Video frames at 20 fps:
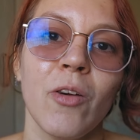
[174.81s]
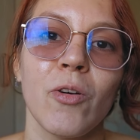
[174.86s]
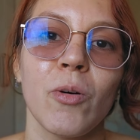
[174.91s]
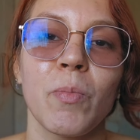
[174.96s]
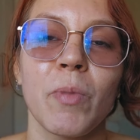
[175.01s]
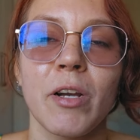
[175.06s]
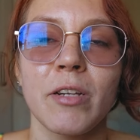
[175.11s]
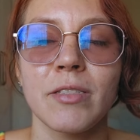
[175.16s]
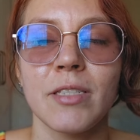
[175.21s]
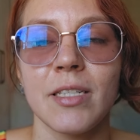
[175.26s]
O
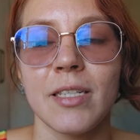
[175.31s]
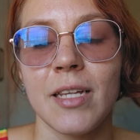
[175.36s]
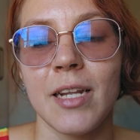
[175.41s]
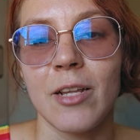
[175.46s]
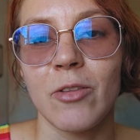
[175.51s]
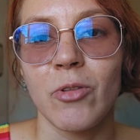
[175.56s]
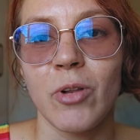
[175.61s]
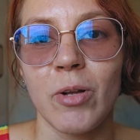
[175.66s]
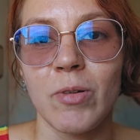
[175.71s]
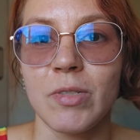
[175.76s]
plano de
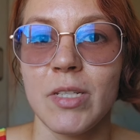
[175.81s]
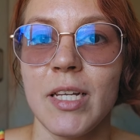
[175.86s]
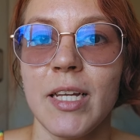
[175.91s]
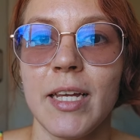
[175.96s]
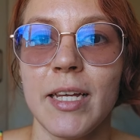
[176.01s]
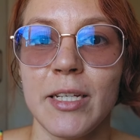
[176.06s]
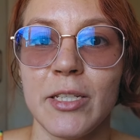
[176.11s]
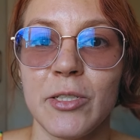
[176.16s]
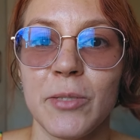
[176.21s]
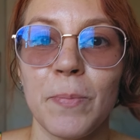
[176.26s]
assinatura é o
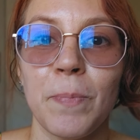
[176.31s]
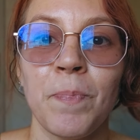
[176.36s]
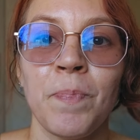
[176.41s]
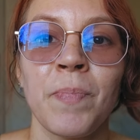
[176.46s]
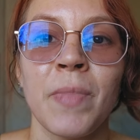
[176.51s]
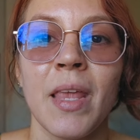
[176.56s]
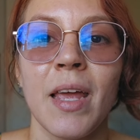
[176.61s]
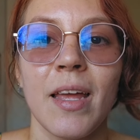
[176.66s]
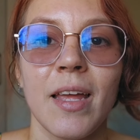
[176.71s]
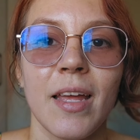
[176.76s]
seguinte:
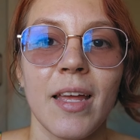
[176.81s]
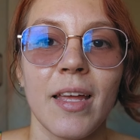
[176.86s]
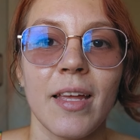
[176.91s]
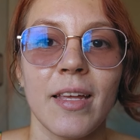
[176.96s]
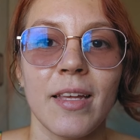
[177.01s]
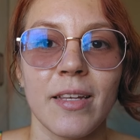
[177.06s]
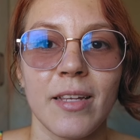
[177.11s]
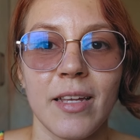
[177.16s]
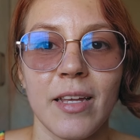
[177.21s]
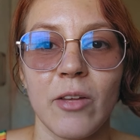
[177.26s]

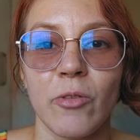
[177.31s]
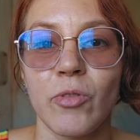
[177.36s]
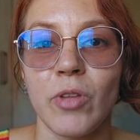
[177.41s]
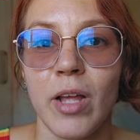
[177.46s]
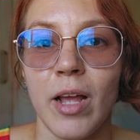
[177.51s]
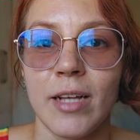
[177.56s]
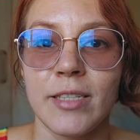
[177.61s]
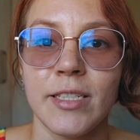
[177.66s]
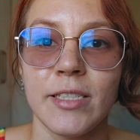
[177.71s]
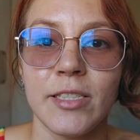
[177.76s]
é, eu,
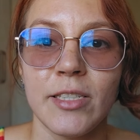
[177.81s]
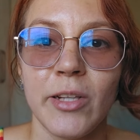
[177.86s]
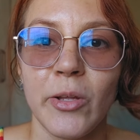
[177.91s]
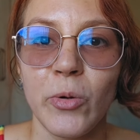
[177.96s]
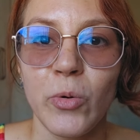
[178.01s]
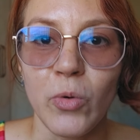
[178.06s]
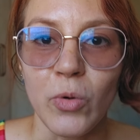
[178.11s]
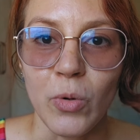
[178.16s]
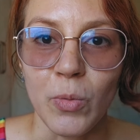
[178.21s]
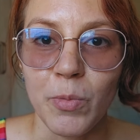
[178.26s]
a gente tem
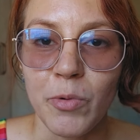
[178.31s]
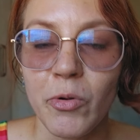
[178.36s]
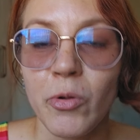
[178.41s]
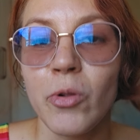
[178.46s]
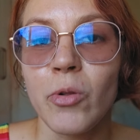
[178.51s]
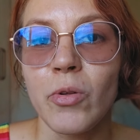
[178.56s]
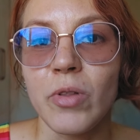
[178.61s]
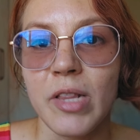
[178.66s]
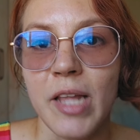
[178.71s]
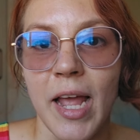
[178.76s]
um grupo
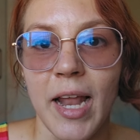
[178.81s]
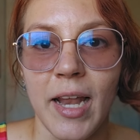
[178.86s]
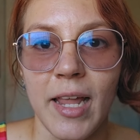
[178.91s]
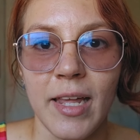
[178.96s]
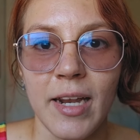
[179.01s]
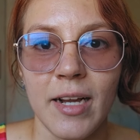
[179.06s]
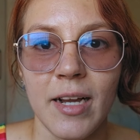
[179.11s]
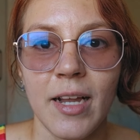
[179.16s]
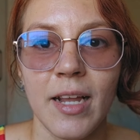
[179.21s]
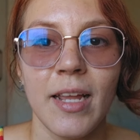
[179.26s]
no
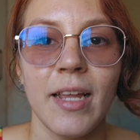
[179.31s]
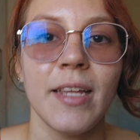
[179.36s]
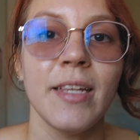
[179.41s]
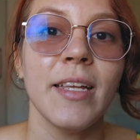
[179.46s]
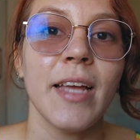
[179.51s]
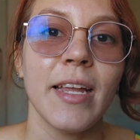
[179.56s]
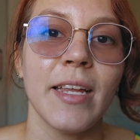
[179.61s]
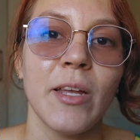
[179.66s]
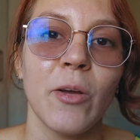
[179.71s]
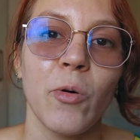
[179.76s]
Telegram
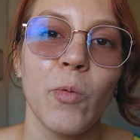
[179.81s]
e aí